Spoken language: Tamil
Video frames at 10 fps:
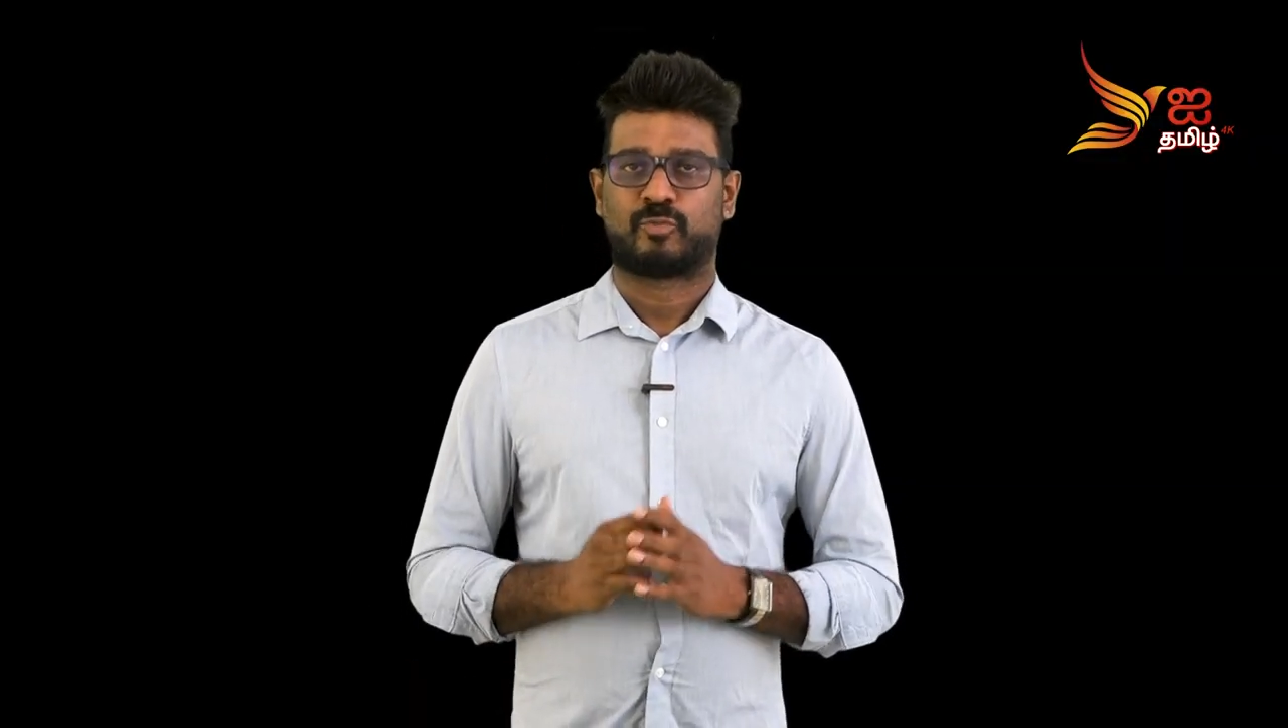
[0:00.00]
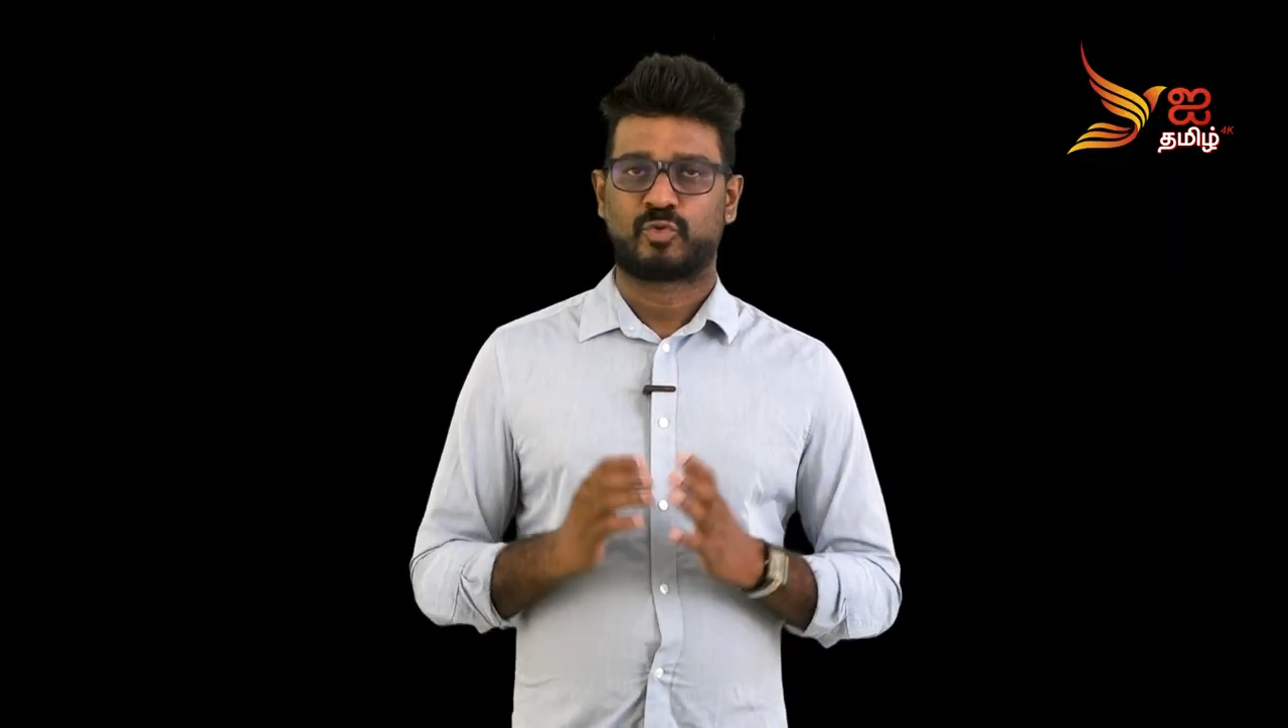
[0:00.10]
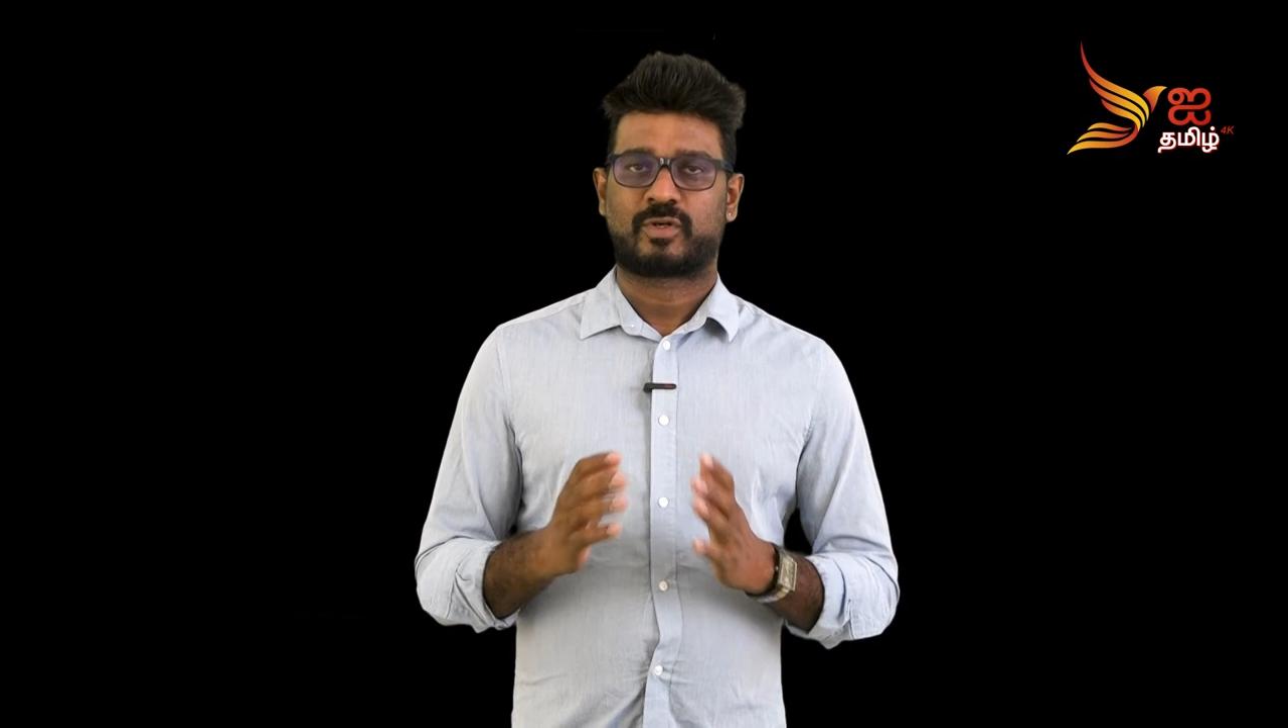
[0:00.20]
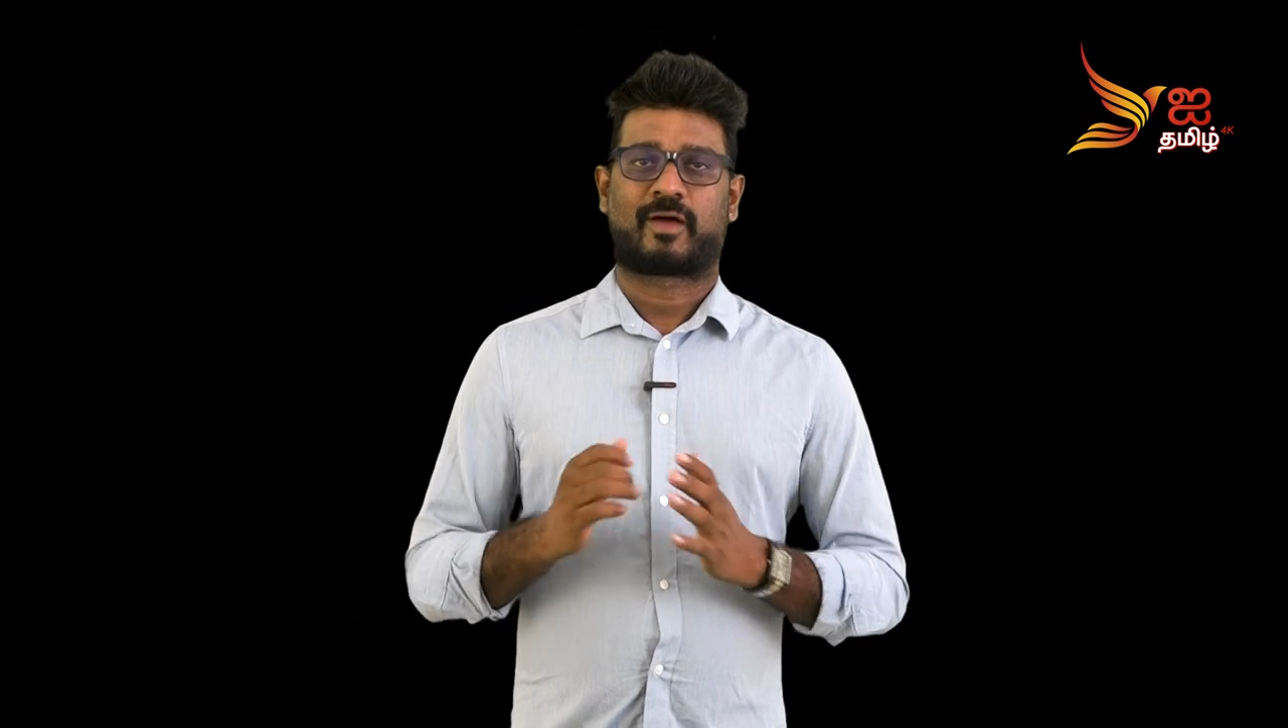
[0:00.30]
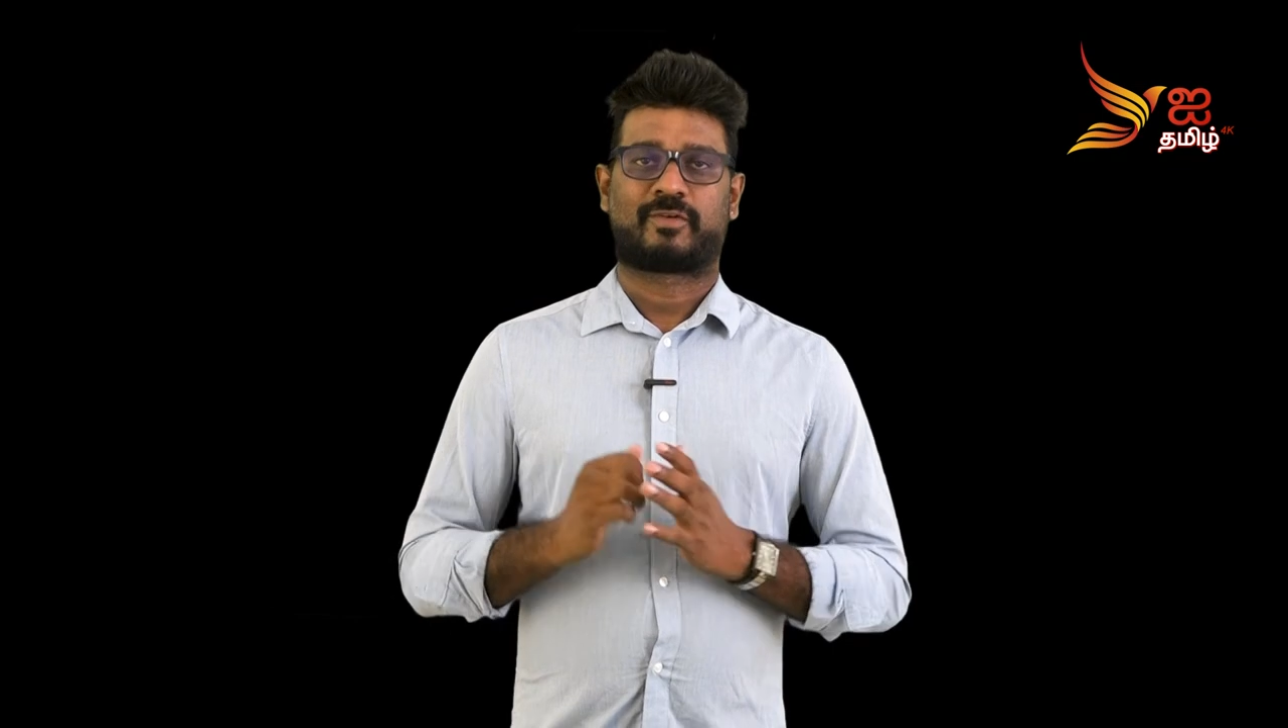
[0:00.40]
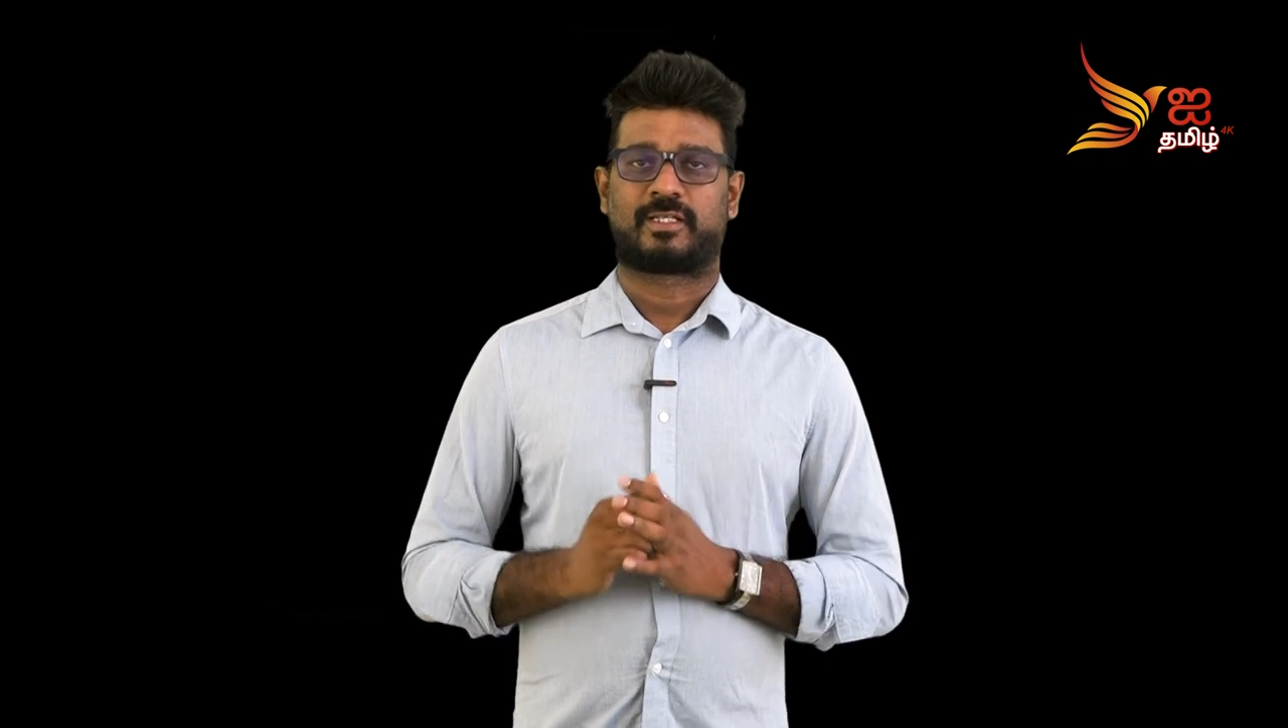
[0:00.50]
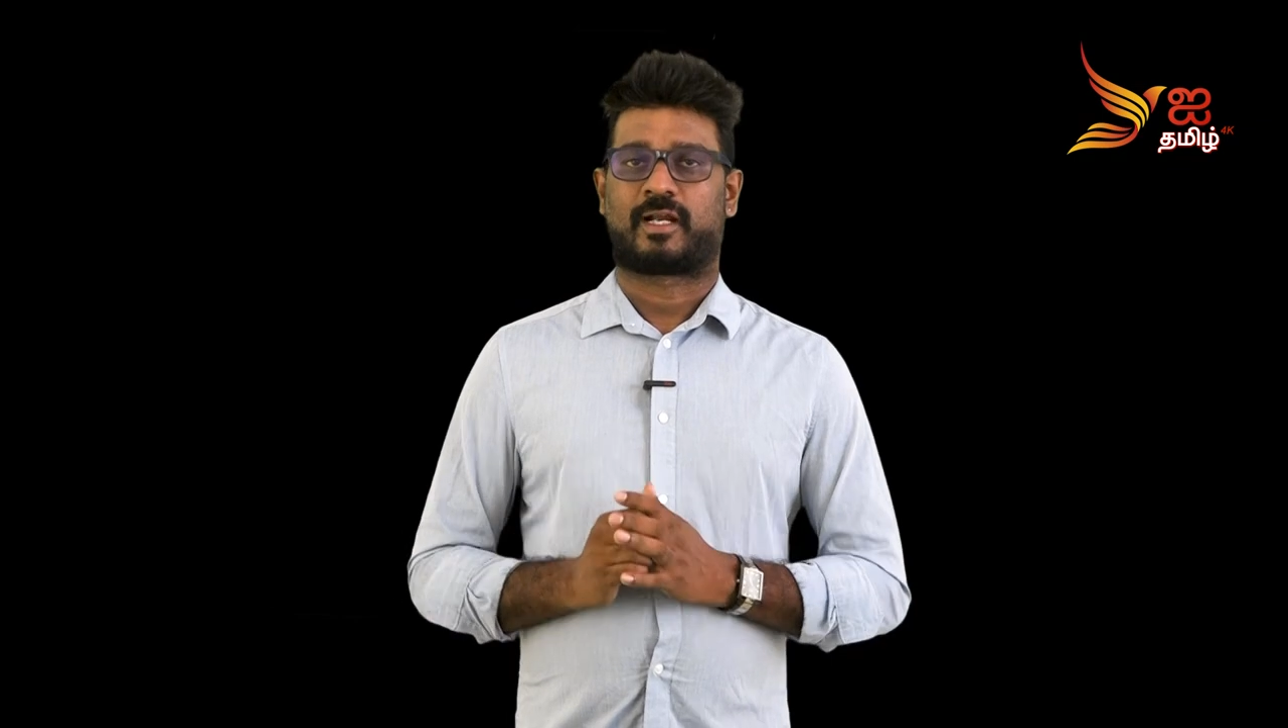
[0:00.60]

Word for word: மூன்றாவது